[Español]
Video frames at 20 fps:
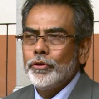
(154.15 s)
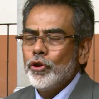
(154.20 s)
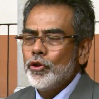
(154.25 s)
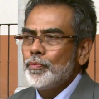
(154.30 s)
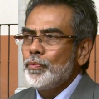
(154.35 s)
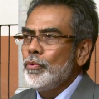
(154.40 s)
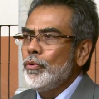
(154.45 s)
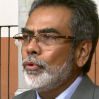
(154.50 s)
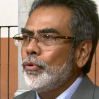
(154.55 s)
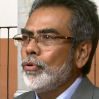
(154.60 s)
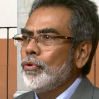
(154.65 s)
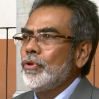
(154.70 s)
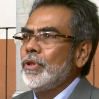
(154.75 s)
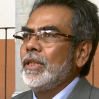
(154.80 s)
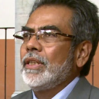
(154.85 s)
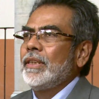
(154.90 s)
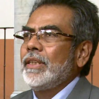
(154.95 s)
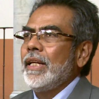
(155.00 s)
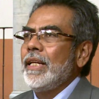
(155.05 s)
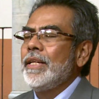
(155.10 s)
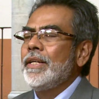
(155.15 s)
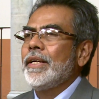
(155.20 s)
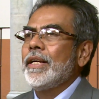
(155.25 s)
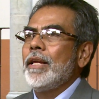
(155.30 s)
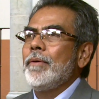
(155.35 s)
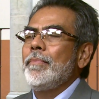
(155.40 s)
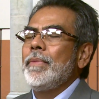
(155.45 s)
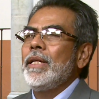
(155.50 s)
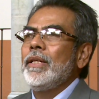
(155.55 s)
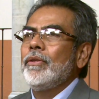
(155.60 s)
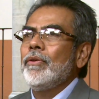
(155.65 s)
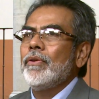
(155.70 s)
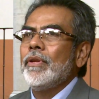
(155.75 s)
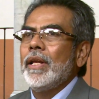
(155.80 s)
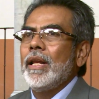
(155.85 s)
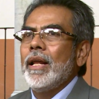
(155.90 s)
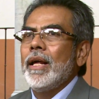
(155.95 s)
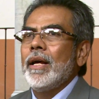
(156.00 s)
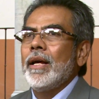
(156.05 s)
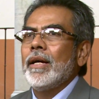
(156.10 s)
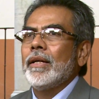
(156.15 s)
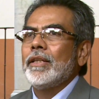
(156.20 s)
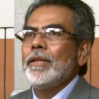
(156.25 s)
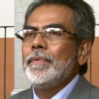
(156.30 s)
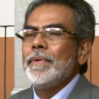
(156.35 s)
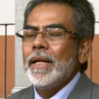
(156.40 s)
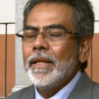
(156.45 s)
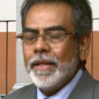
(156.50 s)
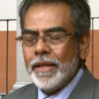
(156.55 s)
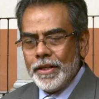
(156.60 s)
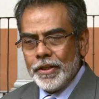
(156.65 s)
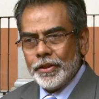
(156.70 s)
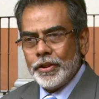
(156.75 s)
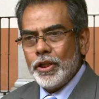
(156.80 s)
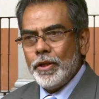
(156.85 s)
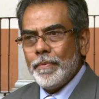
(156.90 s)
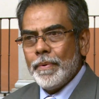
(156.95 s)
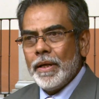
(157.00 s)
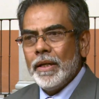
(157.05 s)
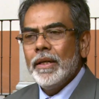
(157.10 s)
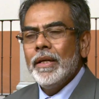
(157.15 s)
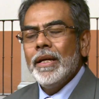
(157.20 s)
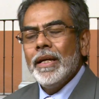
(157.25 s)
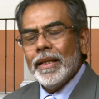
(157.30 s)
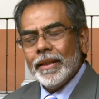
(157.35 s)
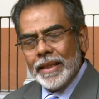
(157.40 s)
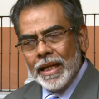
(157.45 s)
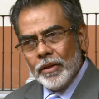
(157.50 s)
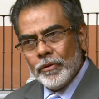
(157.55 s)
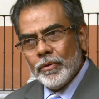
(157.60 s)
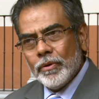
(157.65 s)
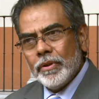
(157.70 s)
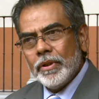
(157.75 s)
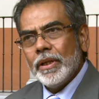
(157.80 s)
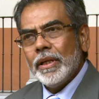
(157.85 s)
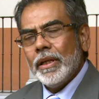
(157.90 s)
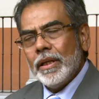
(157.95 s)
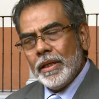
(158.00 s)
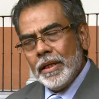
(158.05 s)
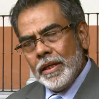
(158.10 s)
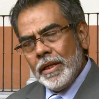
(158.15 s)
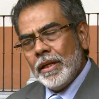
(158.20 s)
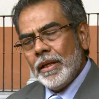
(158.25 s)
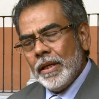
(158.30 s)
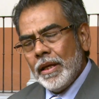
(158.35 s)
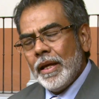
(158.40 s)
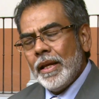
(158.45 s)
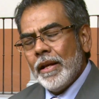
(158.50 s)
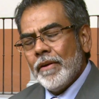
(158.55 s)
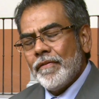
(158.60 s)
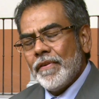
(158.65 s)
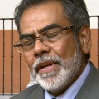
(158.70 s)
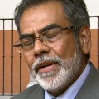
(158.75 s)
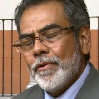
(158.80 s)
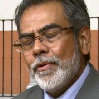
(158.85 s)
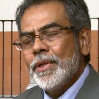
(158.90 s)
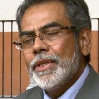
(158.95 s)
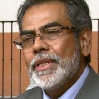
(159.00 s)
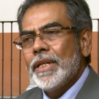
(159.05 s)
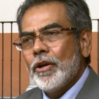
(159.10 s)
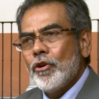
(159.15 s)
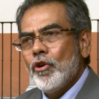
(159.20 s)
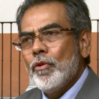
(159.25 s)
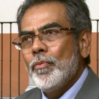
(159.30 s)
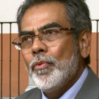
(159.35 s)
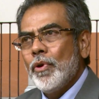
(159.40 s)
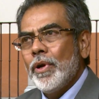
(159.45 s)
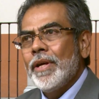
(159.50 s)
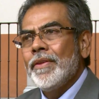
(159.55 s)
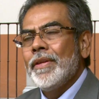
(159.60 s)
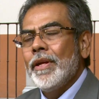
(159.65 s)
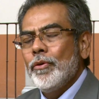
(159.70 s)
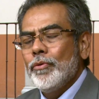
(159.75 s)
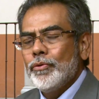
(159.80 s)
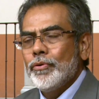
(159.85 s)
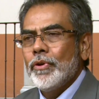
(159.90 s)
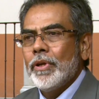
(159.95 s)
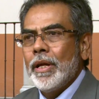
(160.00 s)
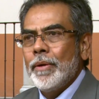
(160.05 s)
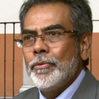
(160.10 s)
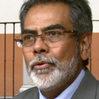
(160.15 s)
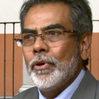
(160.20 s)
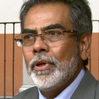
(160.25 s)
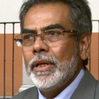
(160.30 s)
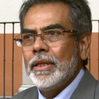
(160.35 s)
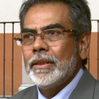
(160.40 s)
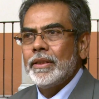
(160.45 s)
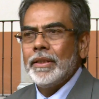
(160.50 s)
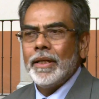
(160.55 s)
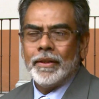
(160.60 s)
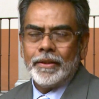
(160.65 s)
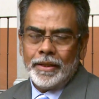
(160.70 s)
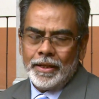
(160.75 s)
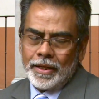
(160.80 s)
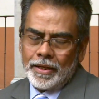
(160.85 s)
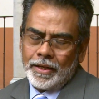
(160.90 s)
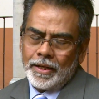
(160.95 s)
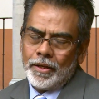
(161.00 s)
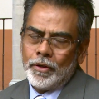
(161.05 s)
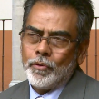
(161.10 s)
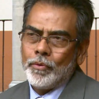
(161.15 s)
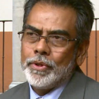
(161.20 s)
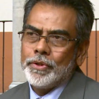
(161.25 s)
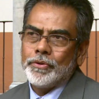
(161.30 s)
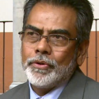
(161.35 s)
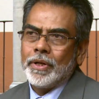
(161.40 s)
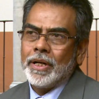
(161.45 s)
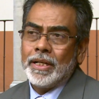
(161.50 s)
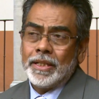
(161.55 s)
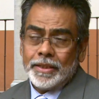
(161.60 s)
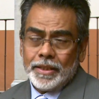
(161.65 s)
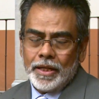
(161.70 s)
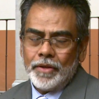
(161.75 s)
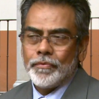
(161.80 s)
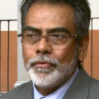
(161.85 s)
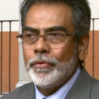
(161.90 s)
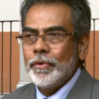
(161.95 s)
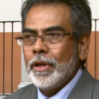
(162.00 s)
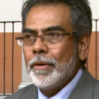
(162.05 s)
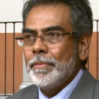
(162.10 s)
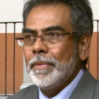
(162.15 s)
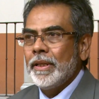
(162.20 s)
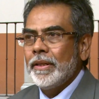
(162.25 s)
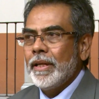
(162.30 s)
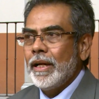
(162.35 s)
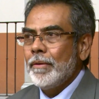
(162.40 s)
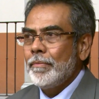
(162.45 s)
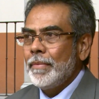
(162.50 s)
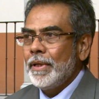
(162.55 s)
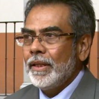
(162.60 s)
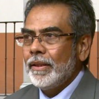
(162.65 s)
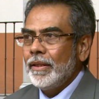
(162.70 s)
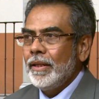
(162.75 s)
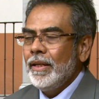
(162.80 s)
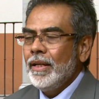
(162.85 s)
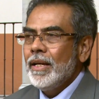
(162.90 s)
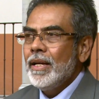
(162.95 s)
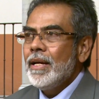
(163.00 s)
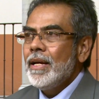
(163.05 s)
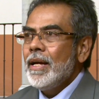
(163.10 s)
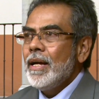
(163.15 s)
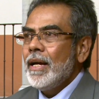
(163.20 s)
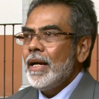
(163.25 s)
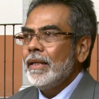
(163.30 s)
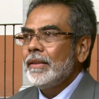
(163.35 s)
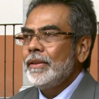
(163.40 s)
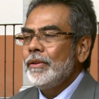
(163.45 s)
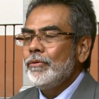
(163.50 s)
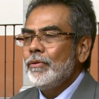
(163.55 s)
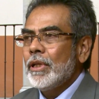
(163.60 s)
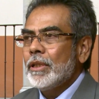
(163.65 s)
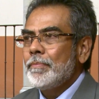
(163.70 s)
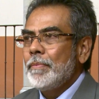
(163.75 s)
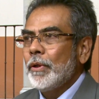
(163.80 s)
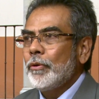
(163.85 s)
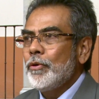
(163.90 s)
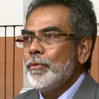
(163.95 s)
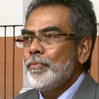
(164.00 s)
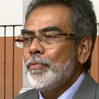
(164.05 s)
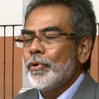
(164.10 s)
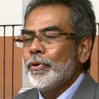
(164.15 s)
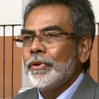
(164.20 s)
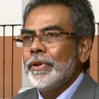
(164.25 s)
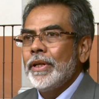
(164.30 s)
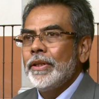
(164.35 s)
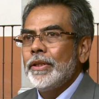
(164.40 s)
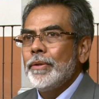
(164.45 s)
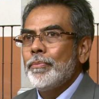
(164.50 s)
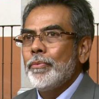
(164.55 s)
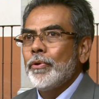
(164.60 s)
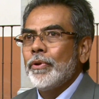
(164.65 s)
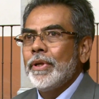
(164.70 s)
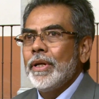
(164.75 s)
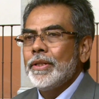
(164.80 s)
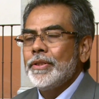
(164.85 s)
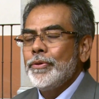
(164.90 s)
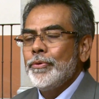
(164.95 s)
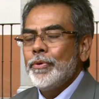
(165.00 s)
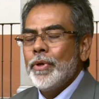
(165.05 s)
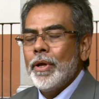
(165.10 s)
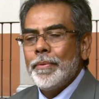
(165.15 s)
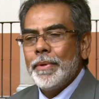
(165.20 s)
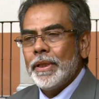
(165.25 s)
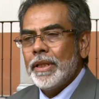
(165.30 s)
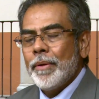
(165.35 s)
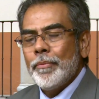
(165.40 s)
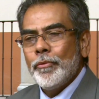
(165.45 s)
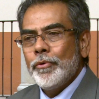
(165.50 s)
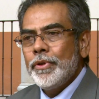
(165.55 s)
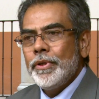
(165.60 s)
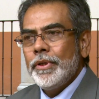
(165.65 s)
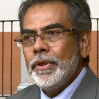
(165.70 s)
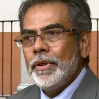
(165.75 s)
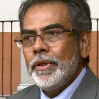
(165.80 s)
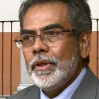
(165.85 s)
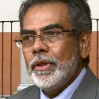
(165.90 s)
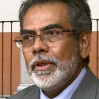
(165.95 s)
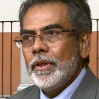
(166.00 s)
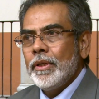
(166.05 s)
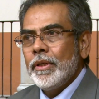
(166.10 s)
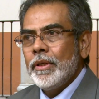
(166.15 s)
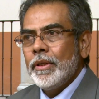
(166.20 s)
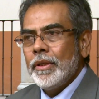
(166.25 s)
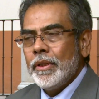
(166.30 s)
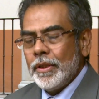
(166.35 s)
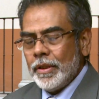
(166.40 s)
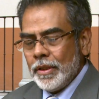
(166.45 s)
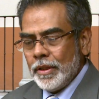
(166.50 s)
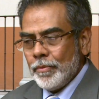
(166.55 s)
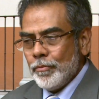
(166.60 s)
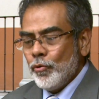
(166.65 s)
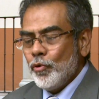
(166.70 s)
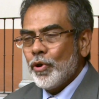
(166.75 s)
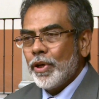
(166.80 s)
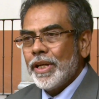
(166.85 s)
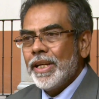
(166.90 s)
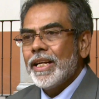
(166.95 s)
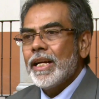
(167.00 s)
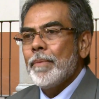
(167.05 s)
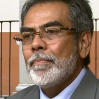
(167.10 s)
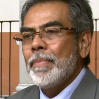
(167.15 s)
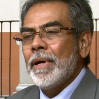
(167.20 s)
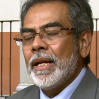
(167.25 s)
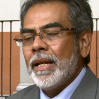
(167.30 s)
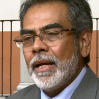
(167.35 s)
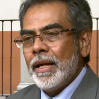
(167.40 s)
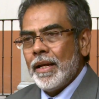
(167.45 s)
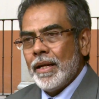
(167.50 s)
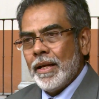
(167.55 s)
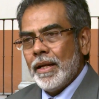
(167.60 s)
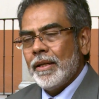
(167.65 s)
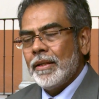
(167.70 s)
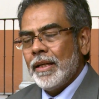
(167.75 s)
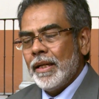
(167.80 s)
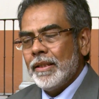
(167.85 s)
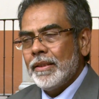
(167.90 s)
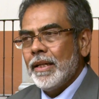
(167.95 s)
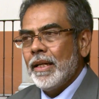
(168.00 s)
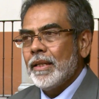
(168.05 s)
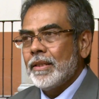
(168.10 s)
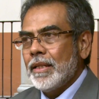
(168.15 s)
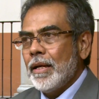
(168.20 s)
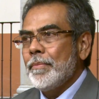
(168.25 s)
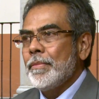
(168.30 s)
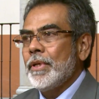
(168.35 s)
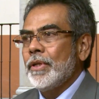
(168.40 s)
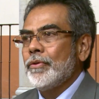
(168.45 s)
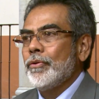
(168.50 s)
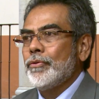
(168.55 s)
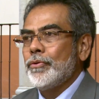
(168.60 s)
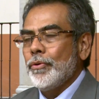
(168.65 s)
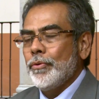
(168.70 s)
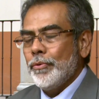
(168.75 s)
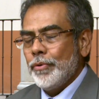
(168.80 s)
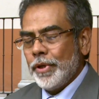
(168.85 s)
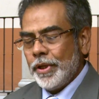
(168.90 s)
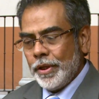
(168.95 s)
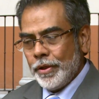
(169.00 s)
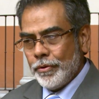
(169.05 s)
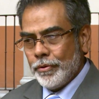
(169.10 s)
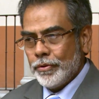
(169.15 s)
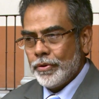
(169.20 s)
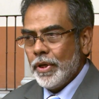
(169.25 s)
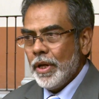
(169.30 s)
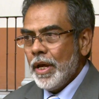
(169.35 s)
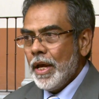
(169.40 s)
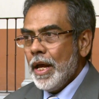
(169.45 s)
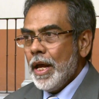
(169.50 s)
dos puntos, este, el incremento de la actividad delictiva tanto eh, en la frecuencia como en el uso de la violencia, de la delincuencia organizada fundamentalmente, ha sido un aspecto importante porque ha sido una beta muy, muy rica para realizar exámenes sociojurídicos.